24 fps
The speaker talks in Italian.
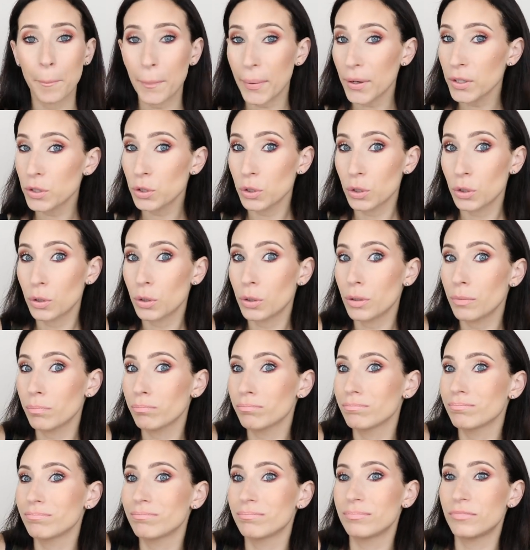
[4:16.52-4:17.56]
Possono,
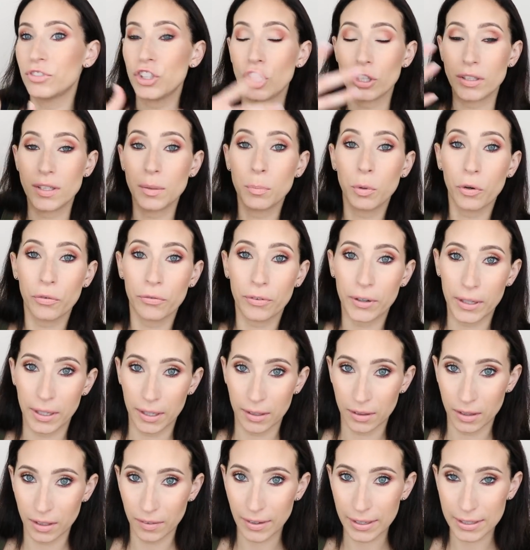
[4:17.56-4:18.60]
cioè si può
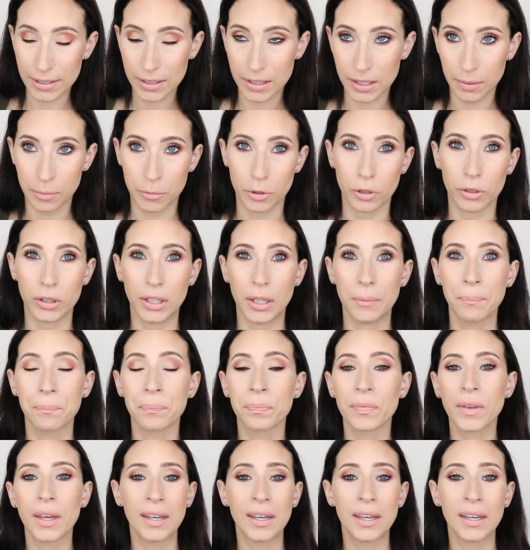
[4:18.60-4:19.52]
fare in diversi modi.